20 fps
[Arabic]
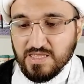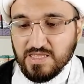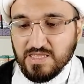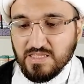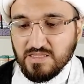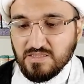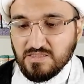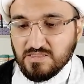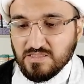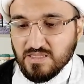
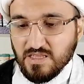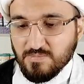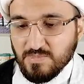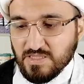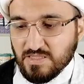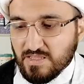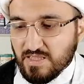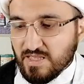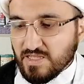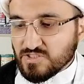إن
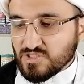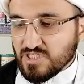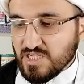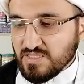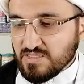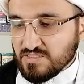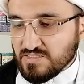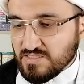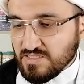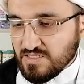من
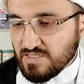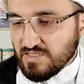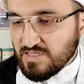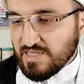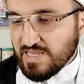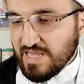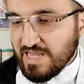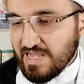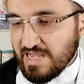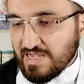
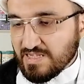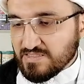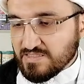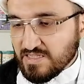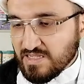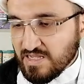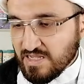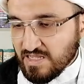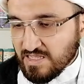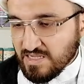أشد
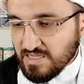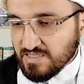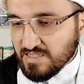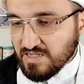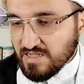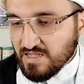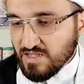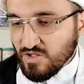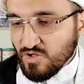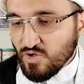
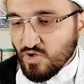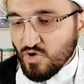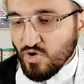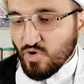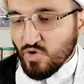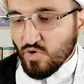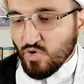أعدائنا